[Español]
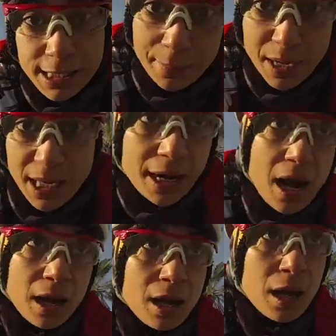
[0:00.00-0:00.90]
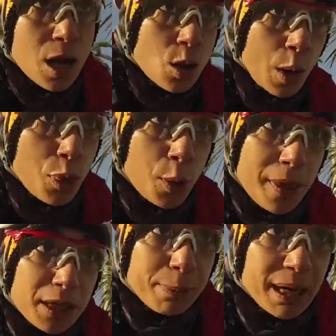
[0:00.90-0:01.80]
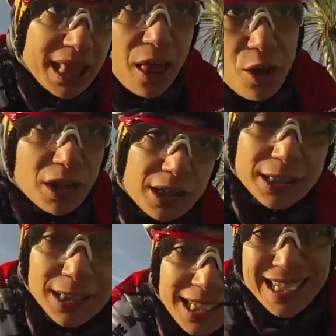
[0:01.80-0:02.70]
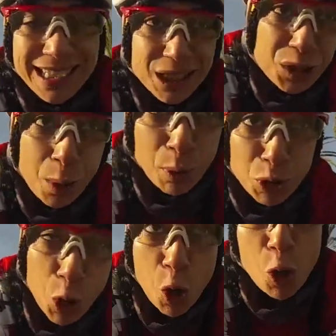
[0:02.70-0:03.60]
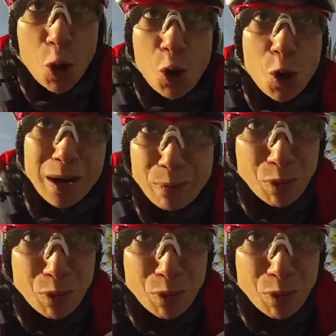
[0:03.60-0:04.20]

Esta mañana, cuando me he despertado, como todo el